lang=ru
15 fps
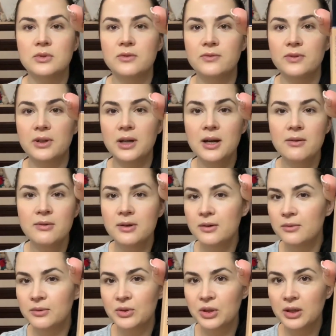Forever.
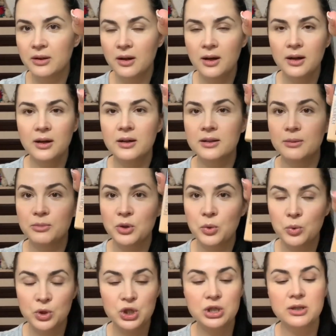Вот такая, она мне
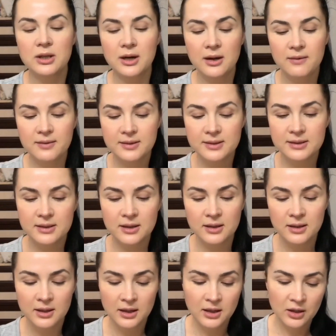очень нравится.
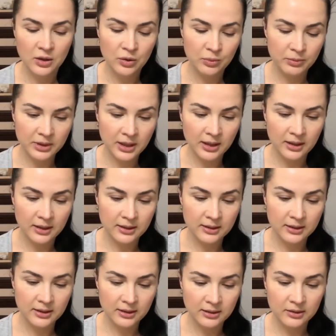У меня
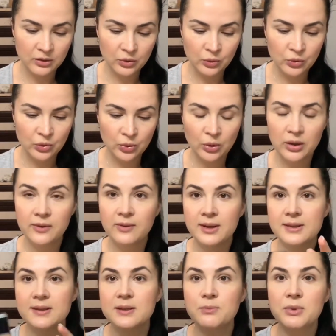это тон
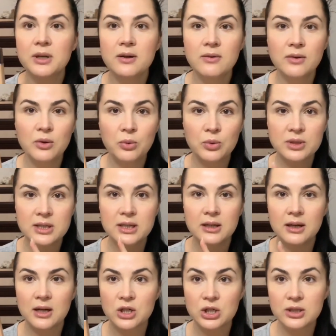021, он
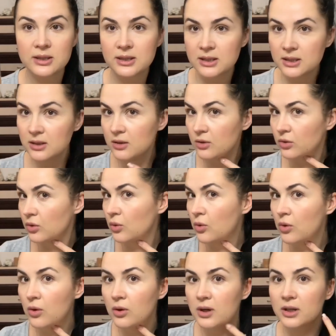слегка желтит,
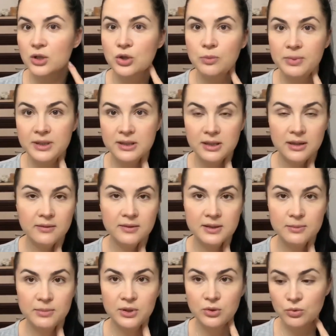но хорошо
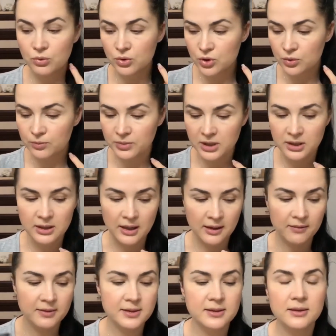подстраивается под кожу. Мне
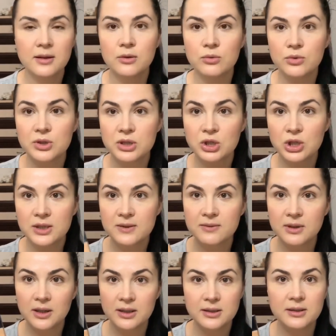нравится, как он сейчас
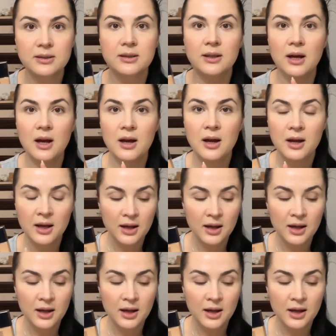выглядит на